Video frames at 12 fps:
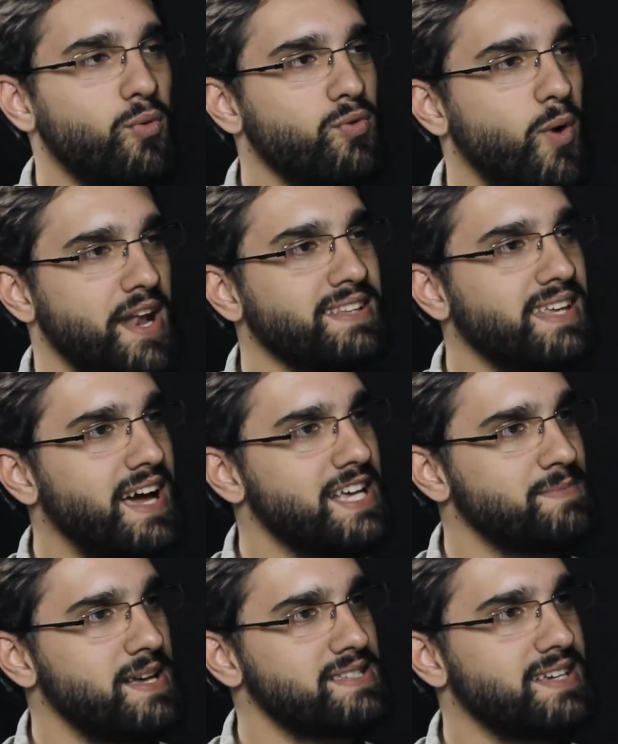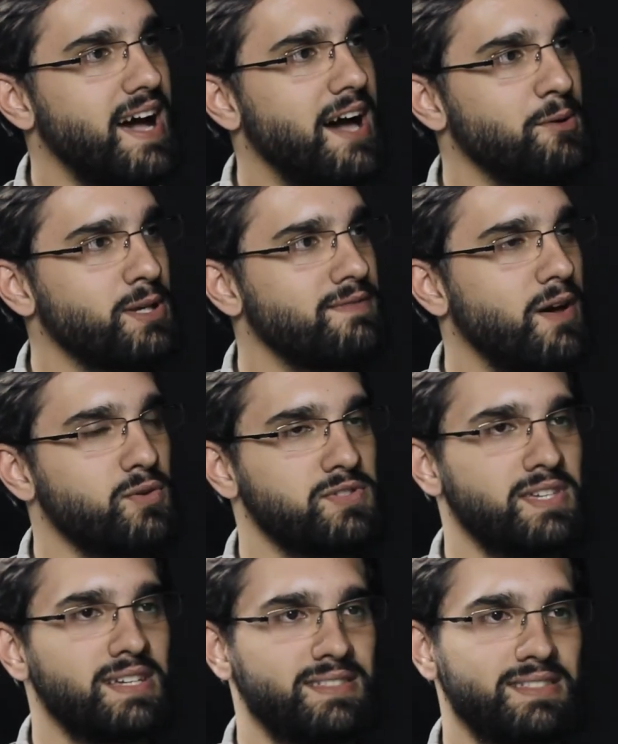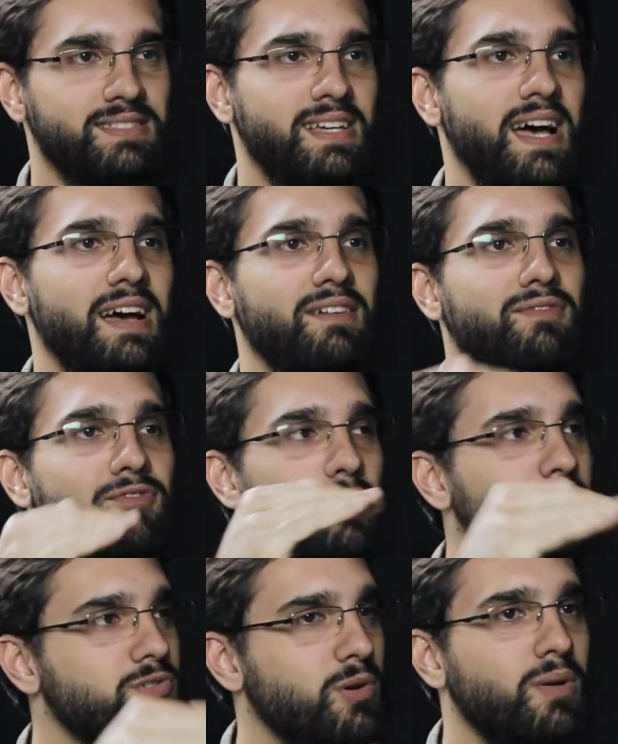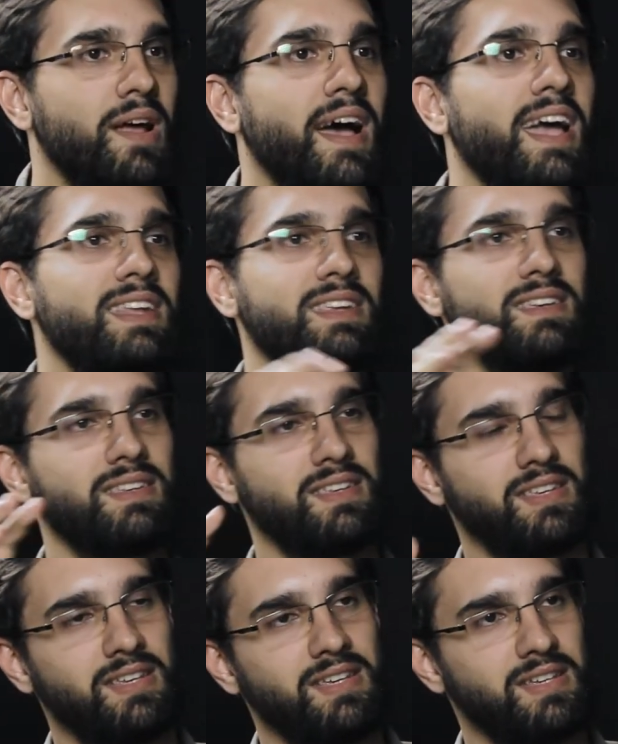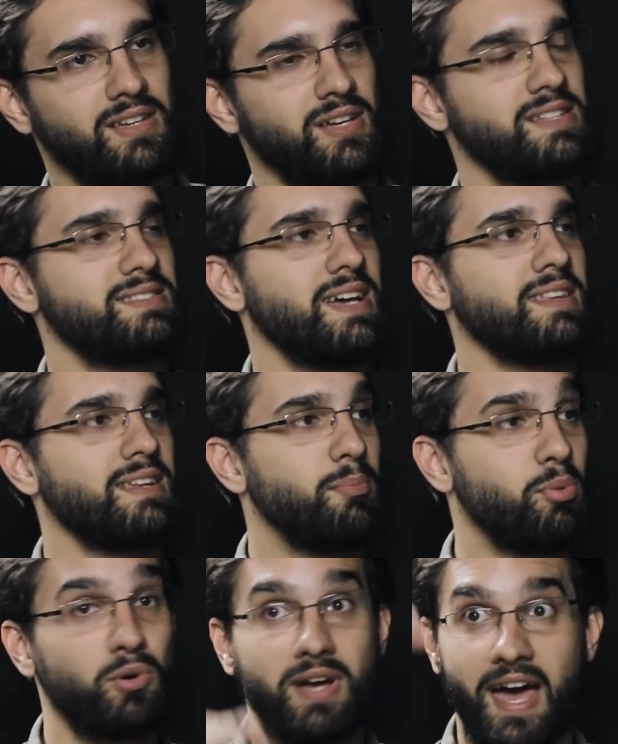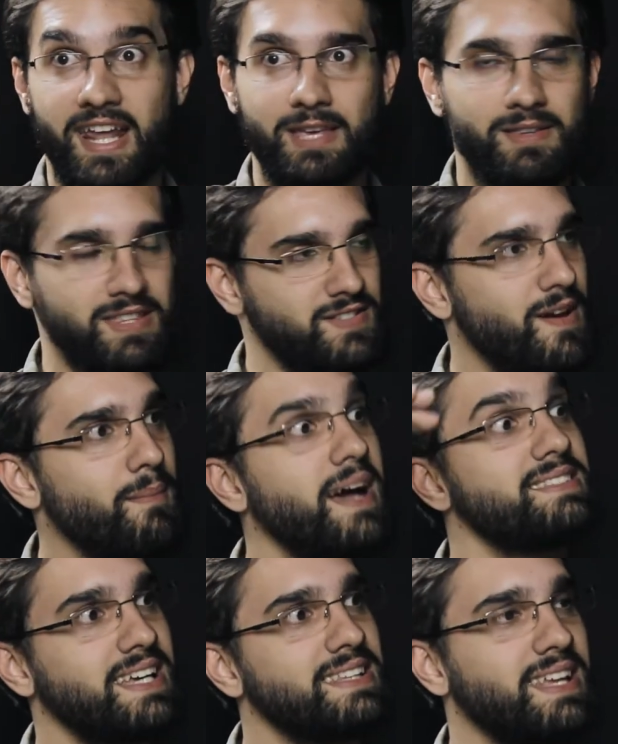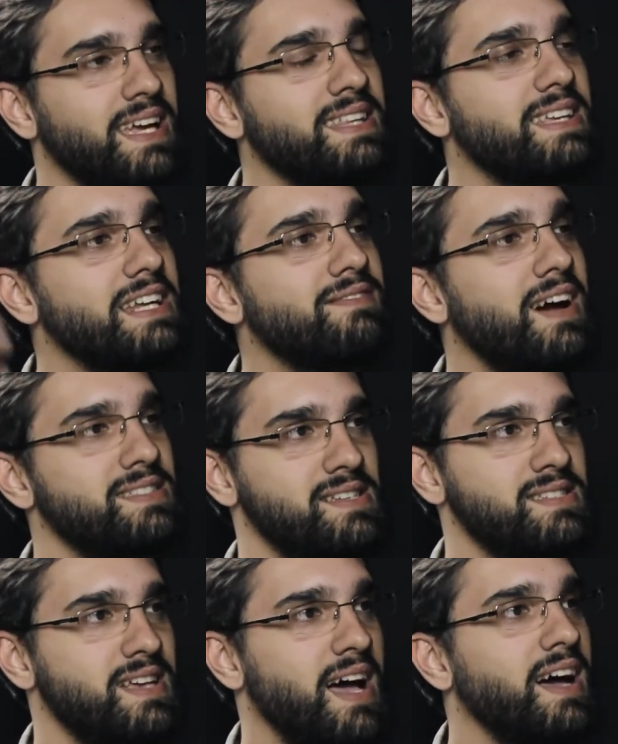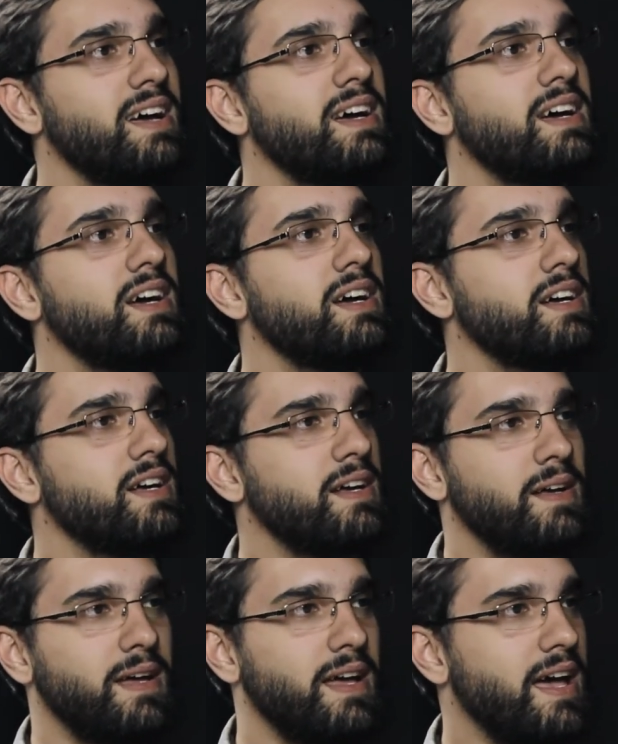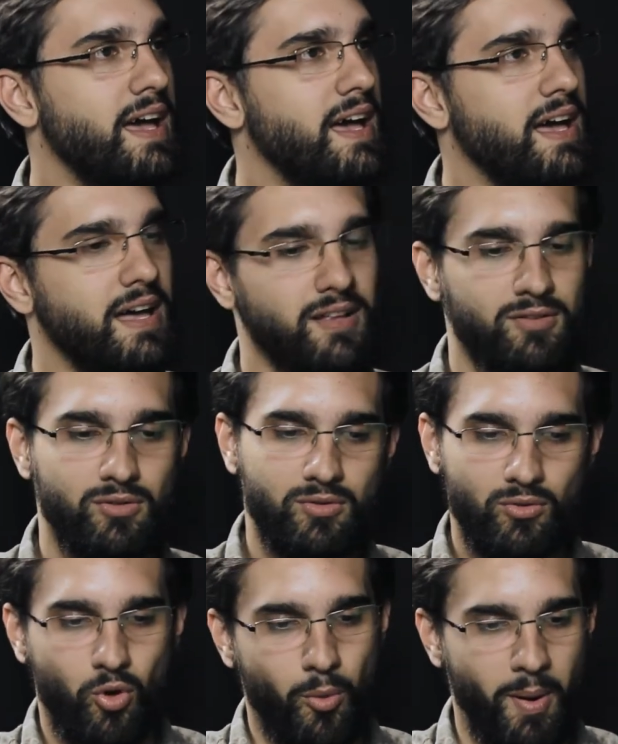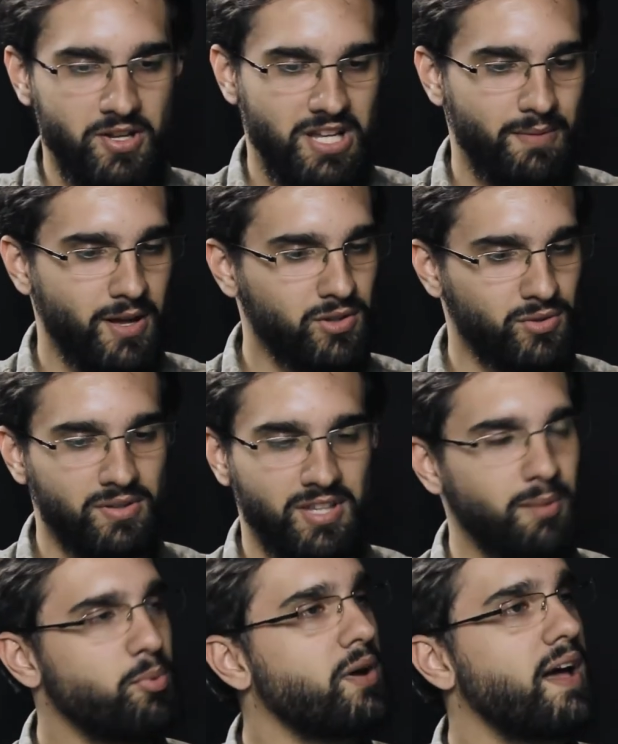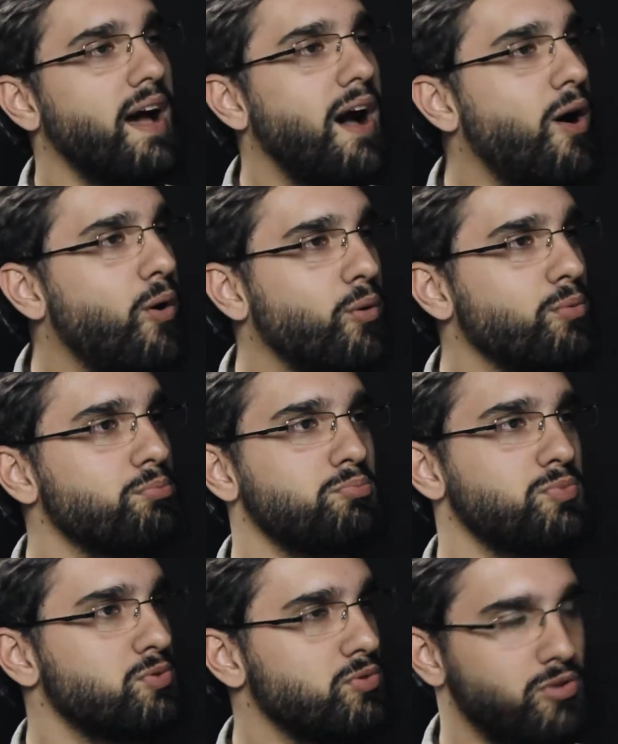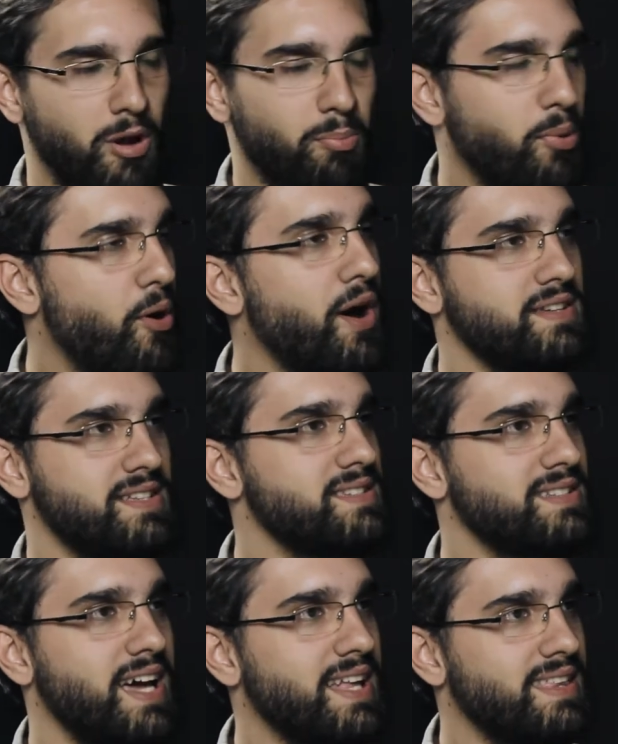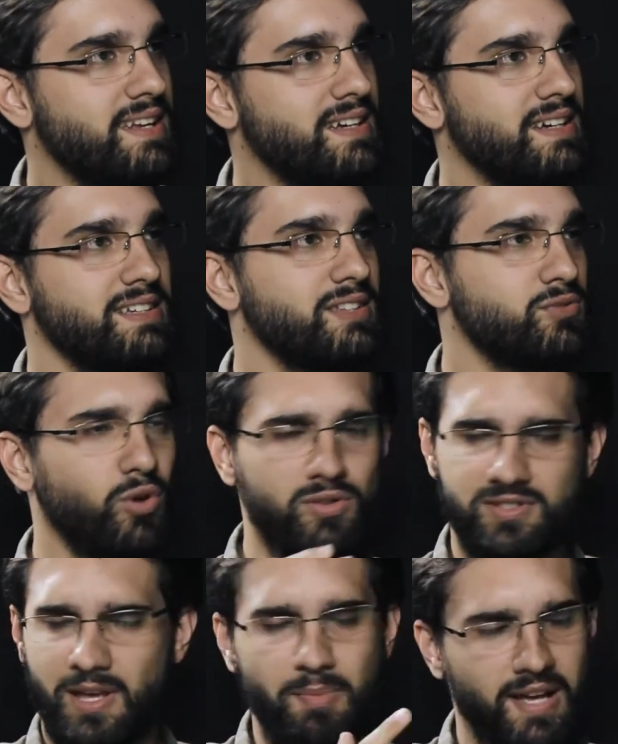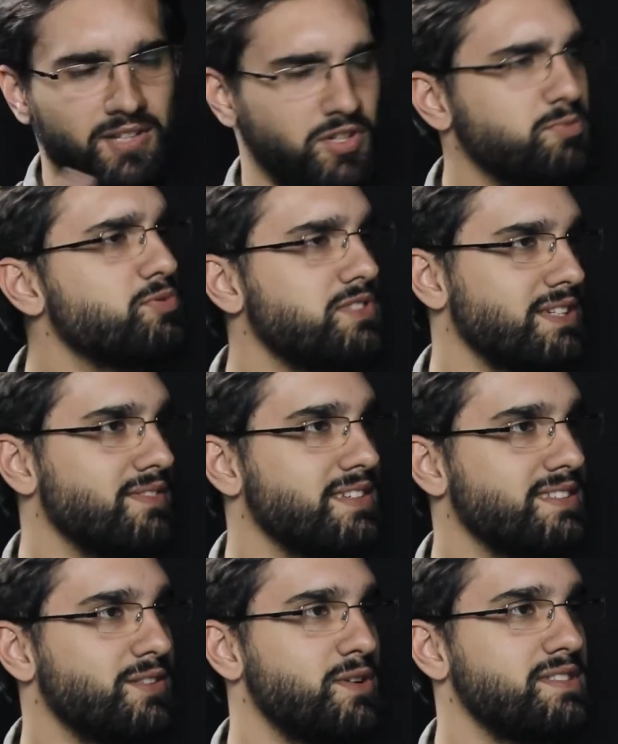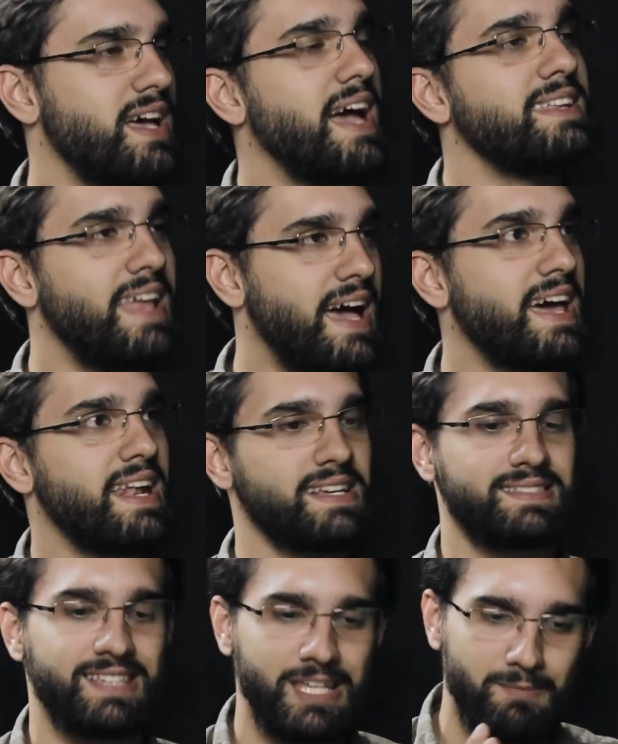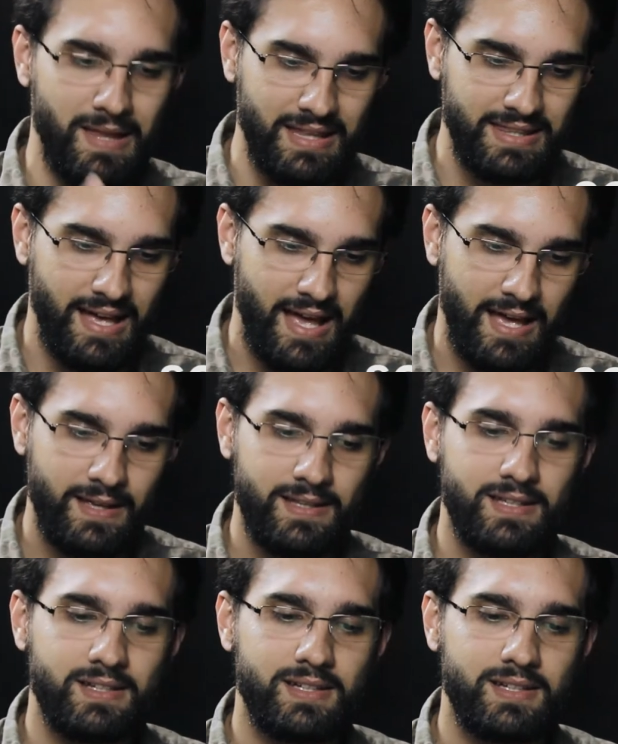40 reais mais caro, que vai conseguir acessar filmes online e etc. Para o cara que tiver mais renda ainda, ele vai acessar é, compartilhamento em tempo real, Dropbox, etc. Todas as aplicações possíveis. Então, a ideia era segmentar